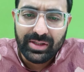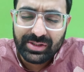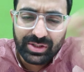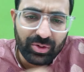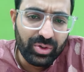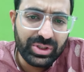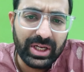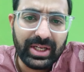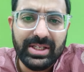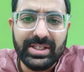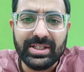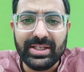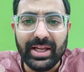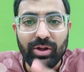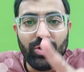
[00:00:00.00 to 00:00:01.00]
ज़रूर चेक
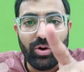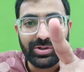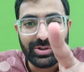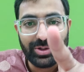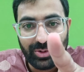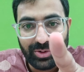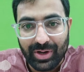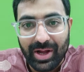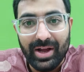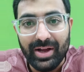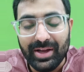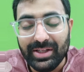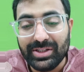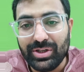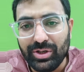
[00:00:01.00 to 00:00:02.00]
कीजिए इस लिंक को और ज़रूर
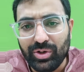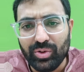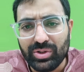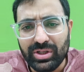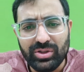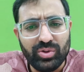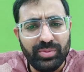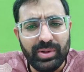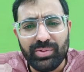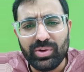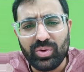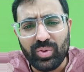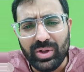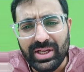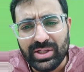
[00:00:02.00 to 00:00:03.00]
हाँ इंस्टीट्यूट से जो भी
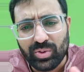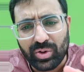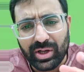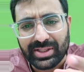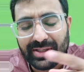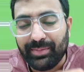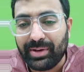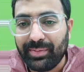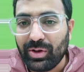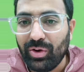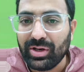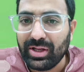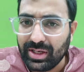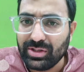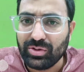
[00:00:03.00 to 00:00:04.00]
क्वेरीज होगा इस नंबर पर
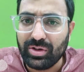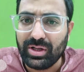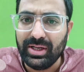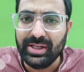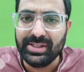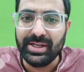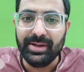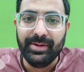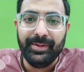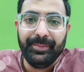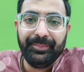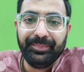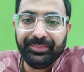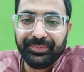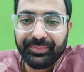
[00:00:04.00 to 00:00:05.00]
कॉल करके सॉल्व कर
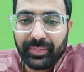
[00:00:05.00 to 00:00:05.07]
लीजिए